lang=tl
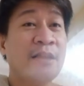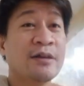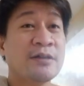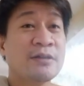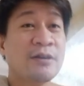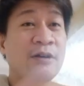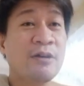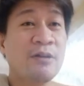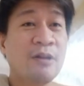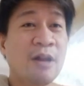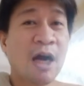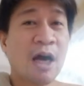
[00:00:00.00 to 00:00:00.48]

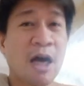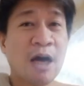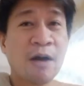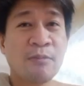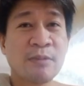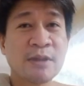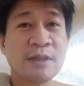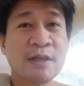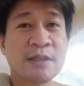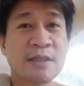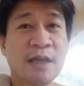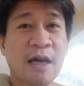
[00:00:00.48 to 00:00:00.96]
So, yun lang ang
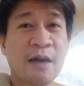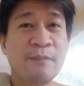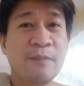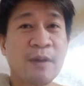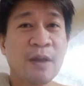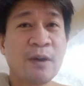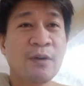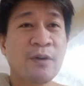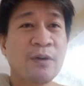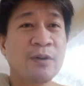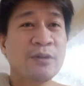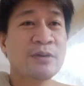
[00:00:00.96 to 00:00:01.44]

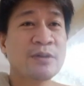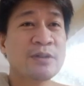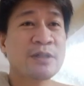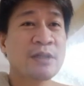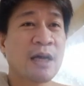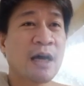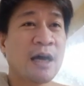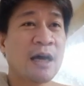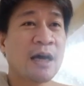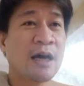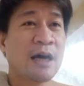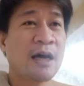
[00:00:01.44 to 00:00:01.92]
masasabi ko dun
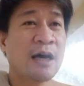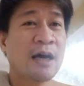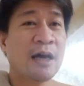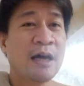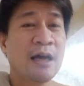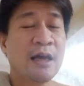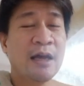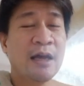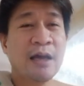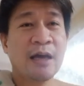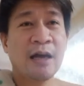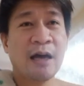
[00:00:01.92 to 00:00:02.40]
sa
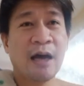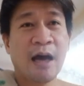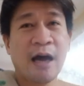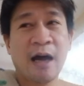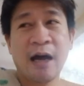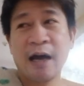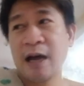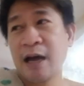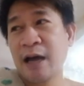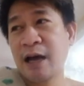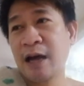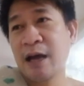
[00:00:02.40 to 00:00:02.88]

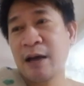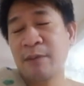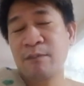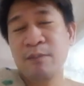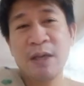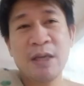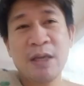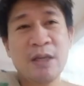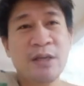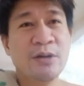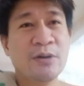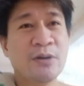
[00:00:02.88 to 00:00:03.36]
uh,
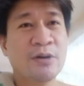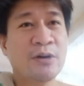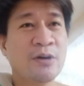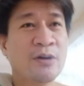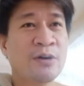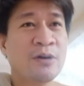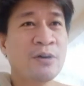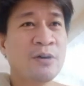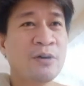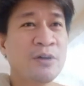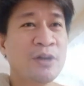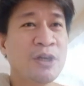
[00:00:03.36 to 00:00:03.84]

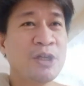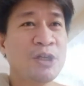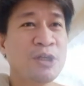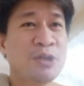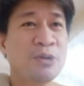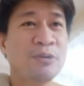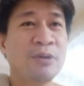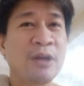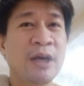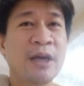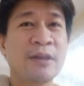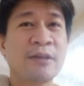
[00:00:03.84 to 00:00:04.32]
video
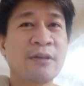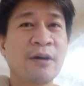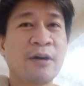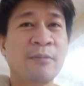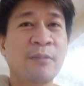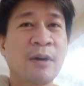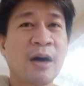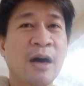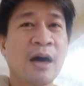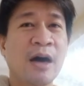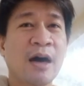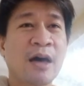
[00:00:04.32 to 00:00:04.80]
issue na ito
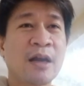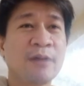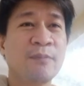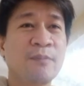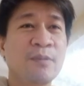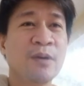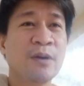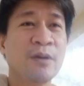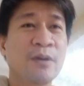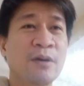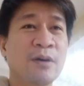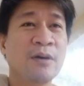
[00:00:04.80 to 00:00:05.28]
mga
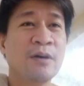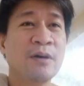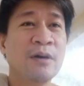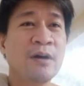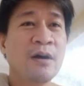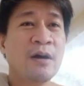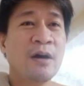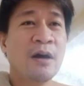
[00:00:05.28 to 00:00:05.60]
ka-review, no?